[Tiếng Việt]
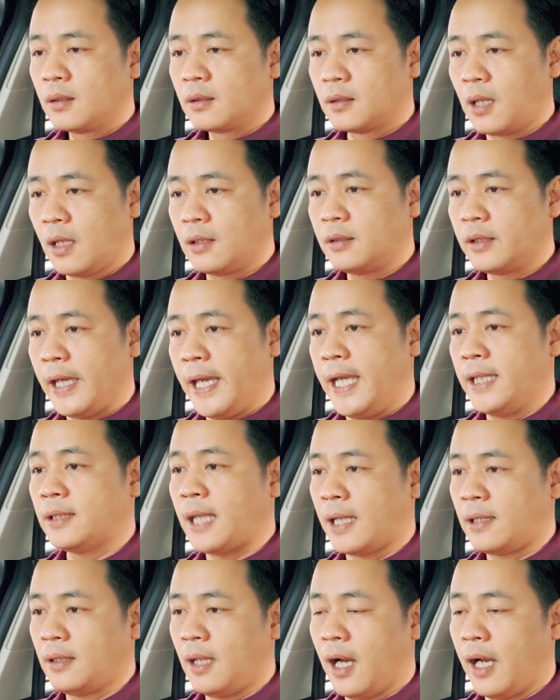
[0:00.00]
thực hiện
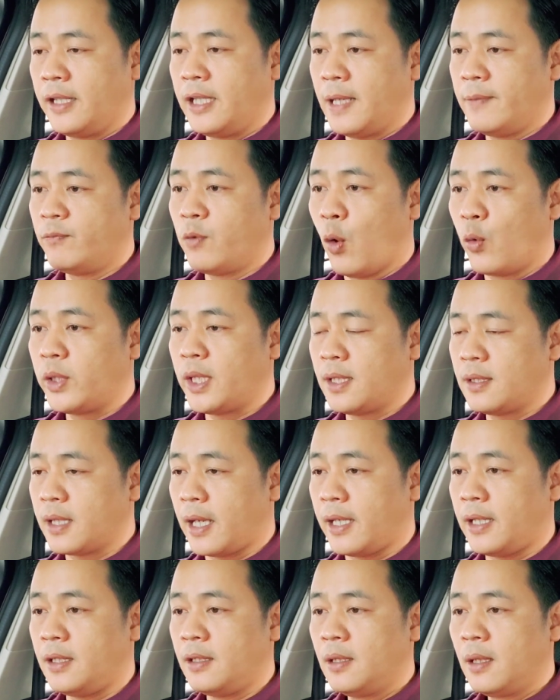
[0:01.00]
thắng lợi nhiệm vụ chính
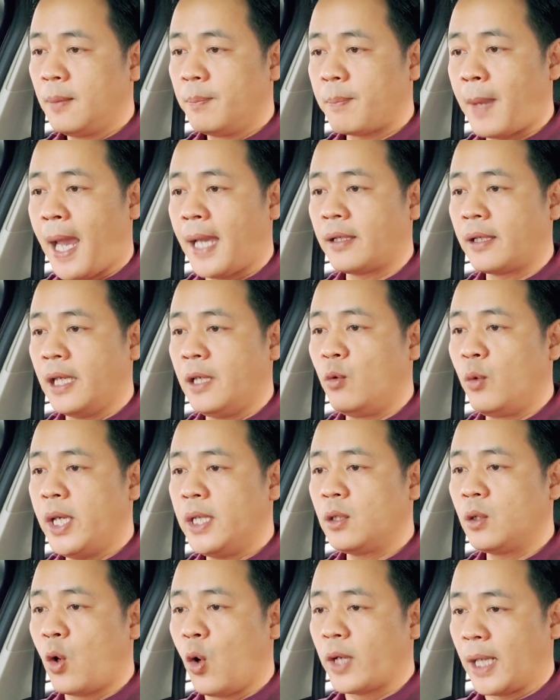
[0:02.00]
trị mà nghị quyết
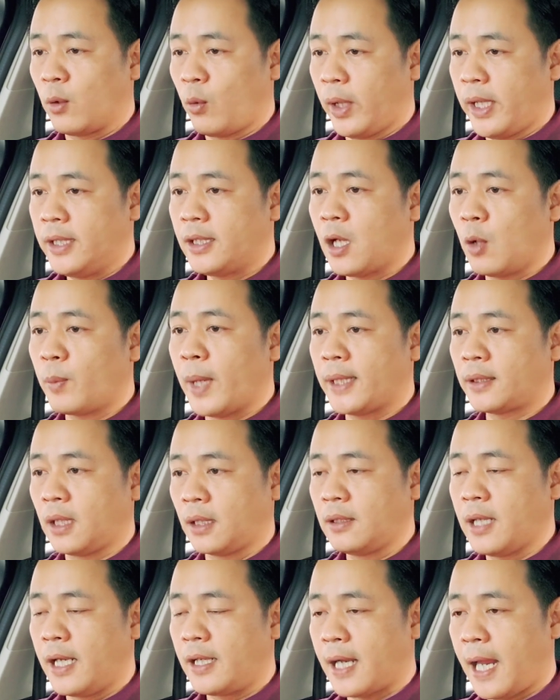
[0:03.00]
của Đảng ủy Công an
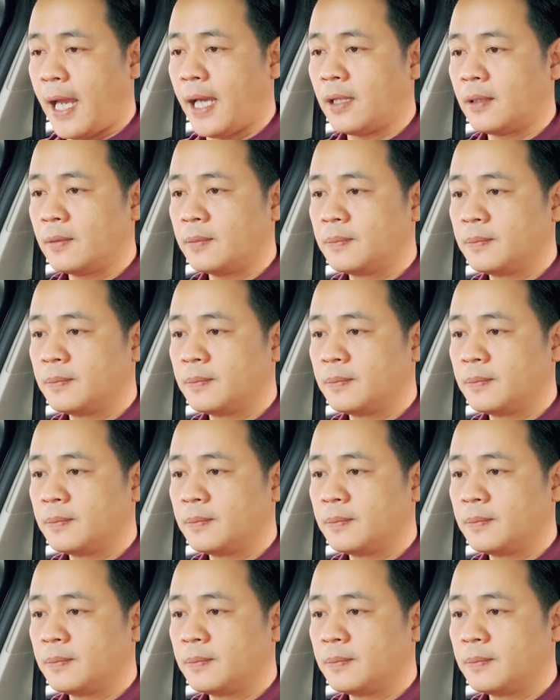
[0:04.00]
tỉnh đề ra.